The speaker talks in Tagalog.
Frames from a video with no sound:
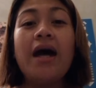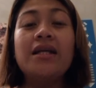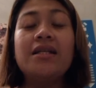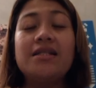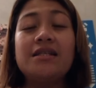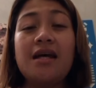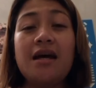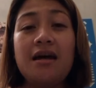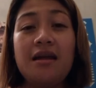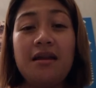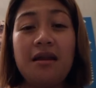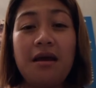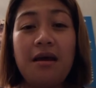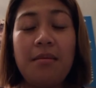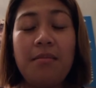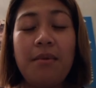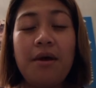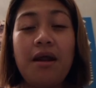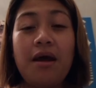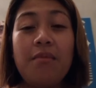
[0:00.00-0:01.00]
at sana
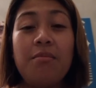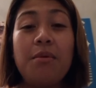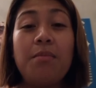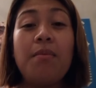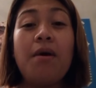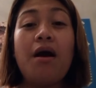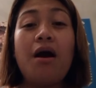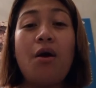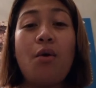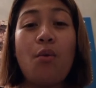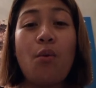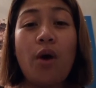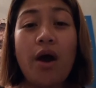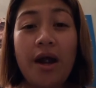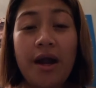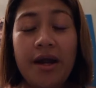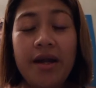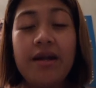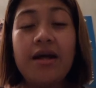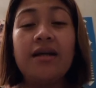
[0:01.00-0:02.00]
marami pang
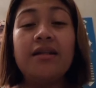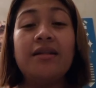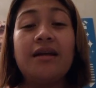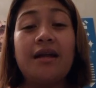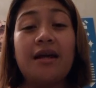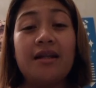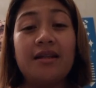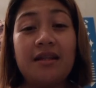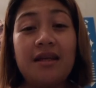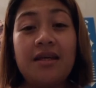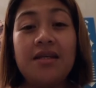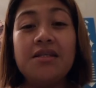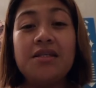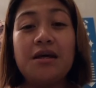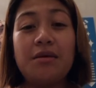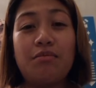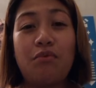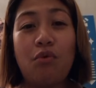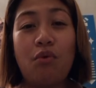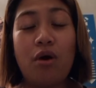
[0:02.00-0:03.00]
award ang dating
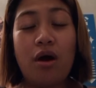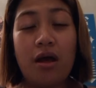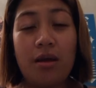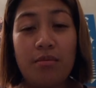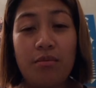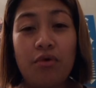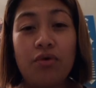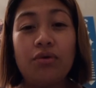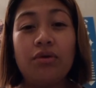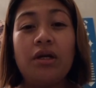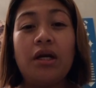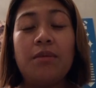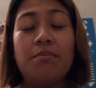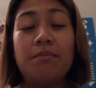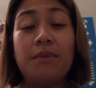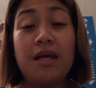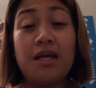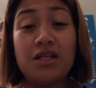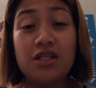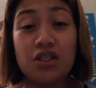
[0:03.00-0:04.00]
sa buhay mo.
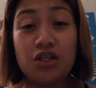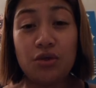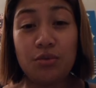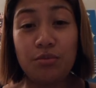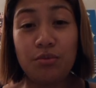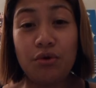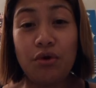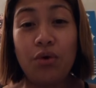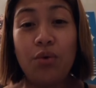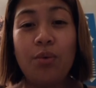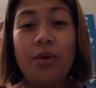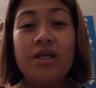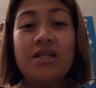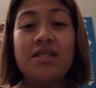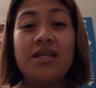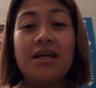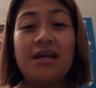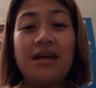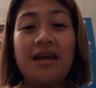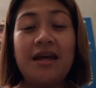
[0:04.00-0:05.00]
God bless you more
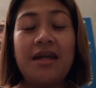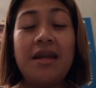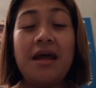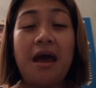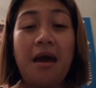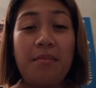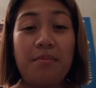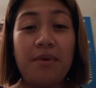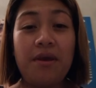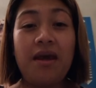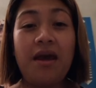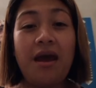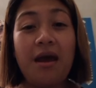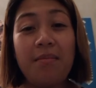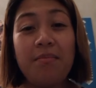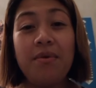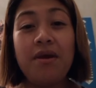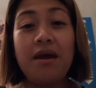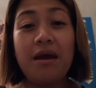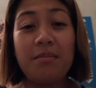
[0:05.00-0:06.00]
once again. Happy,
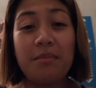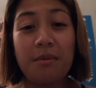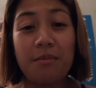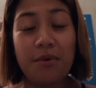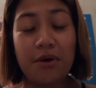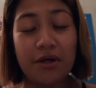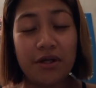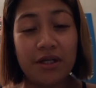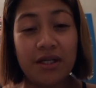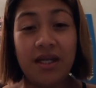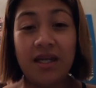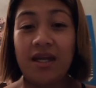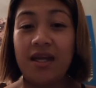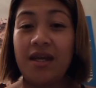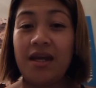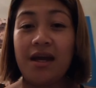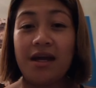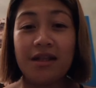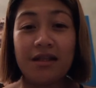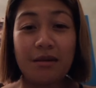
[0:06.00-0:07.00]
happy, happy birthday.
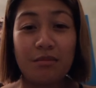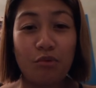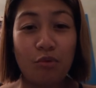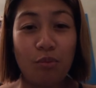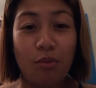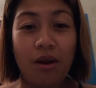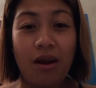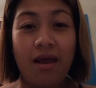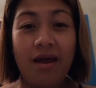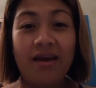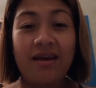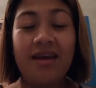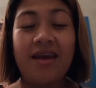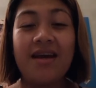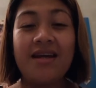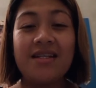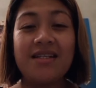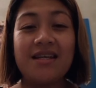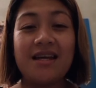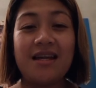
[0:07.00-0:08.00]
Ingatan mo
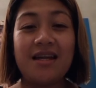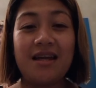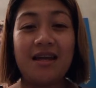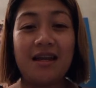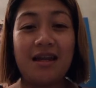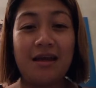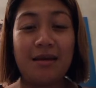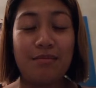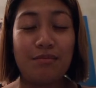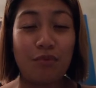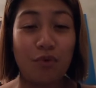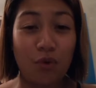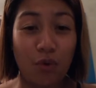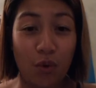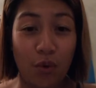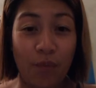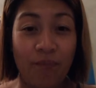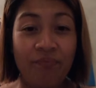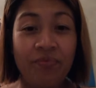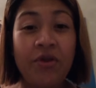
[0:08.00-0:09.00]
palagi ang sarili
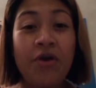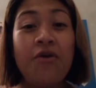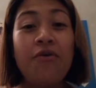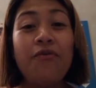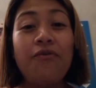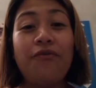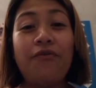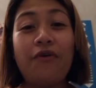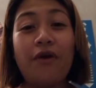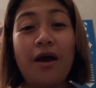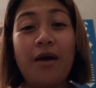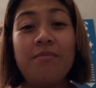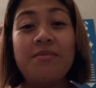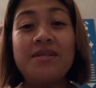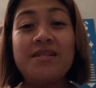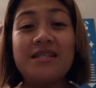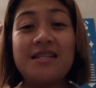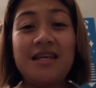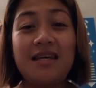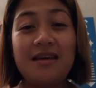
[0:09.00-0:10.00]
mo.
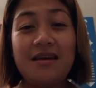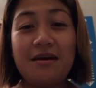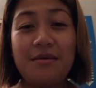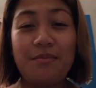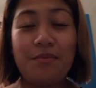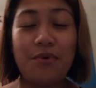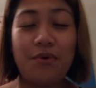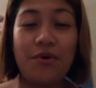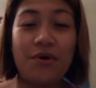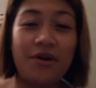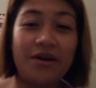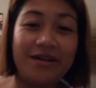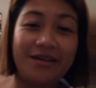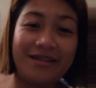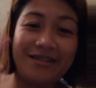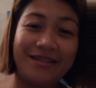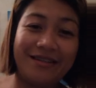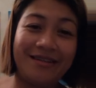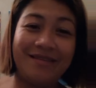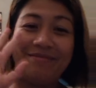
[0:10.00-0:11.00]
From Singapore.
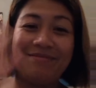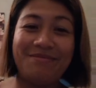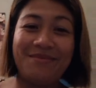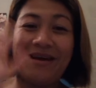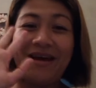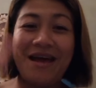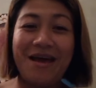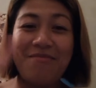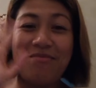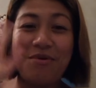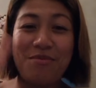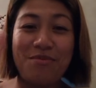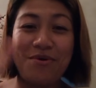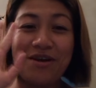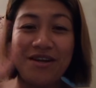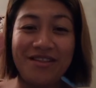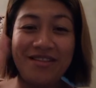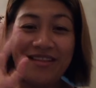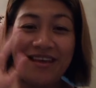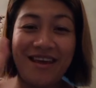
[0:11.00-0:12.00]
Happy
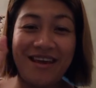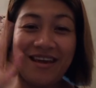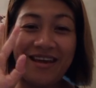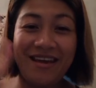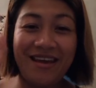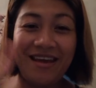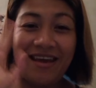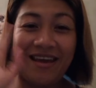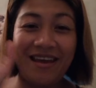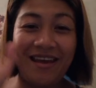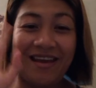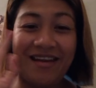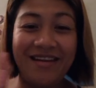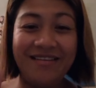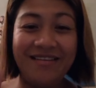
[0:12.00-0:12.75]
birthday, Akiba.